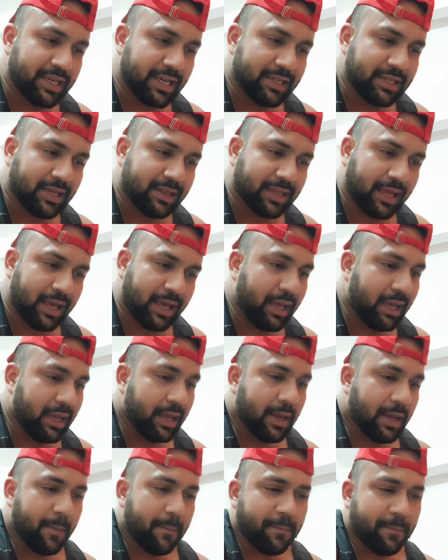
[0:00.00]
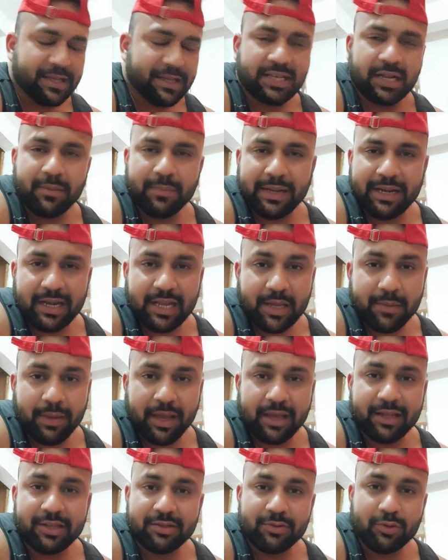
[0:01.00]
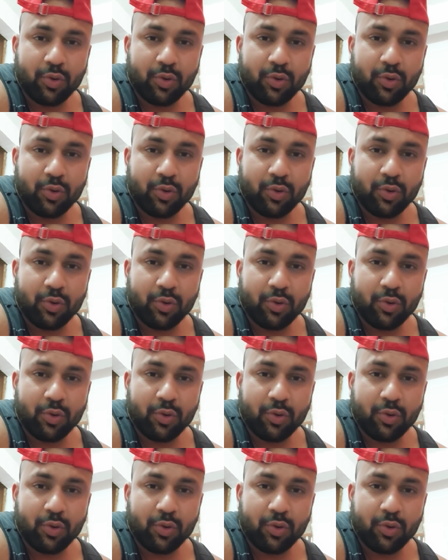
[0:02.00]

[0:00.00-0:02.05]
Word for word: किया जाता है मसल बिल्डिंग में